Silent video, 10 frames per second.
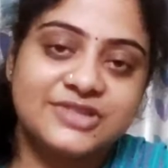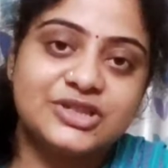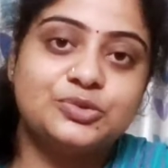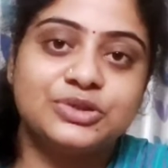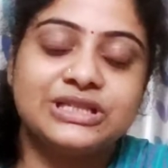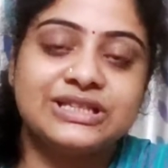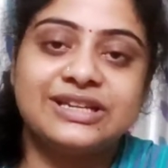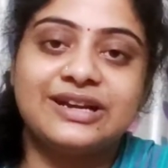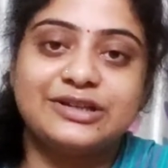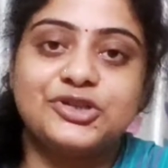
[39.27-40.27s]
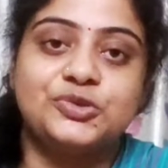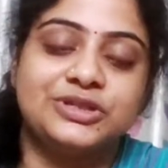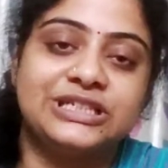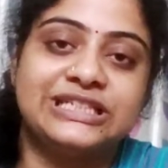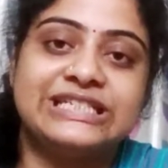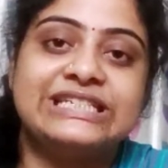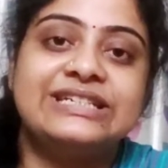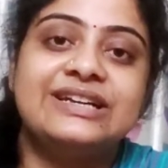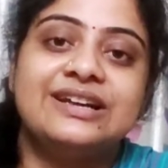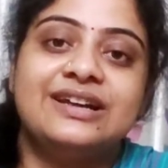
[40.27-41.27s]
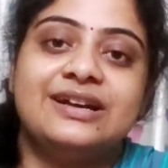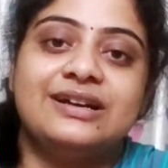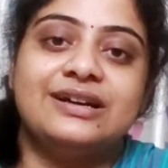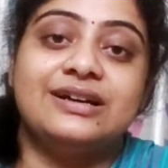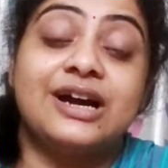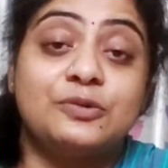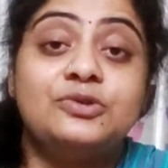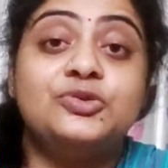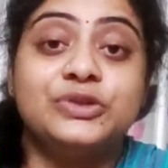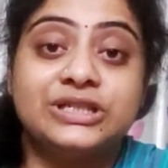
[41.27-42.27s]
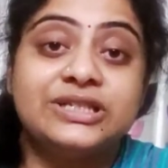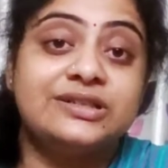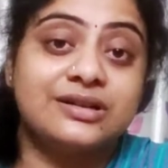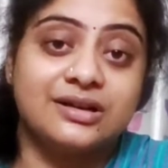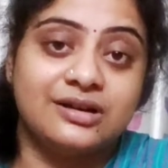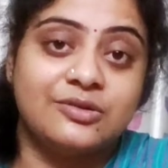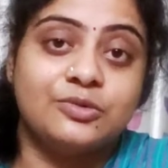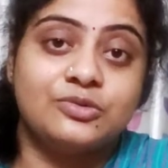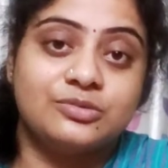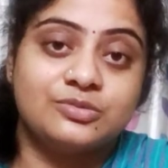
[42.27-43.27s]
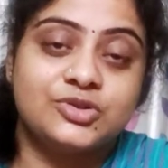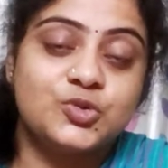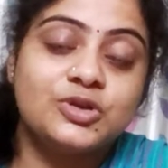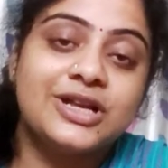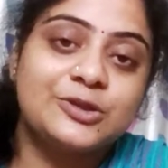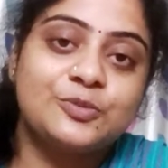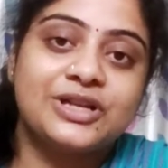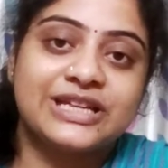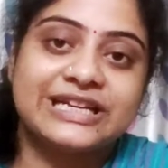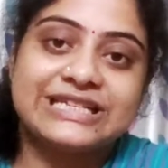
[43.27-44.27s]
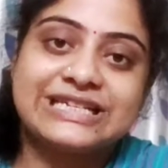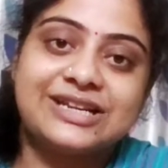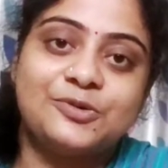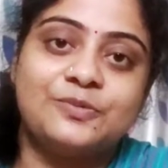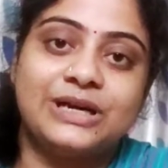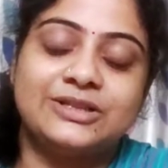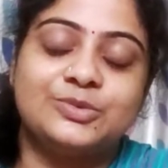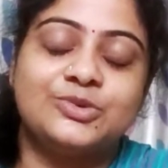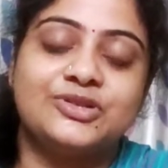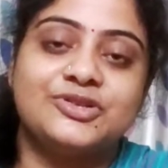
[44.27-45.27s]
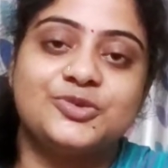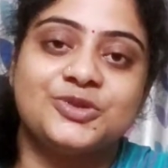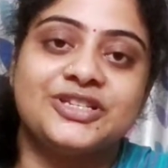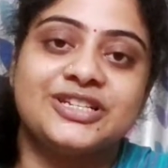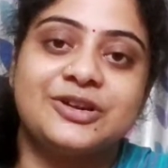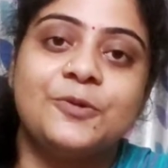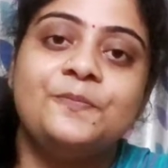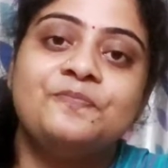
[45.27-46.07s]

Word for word: যে দু তিন দিনের একটা ছুটি নিচ্ছি কারণ টুইটি ওর চুলটা তোমরা দেখেছিলে ওর মাথা ভর্তি চুল ছিল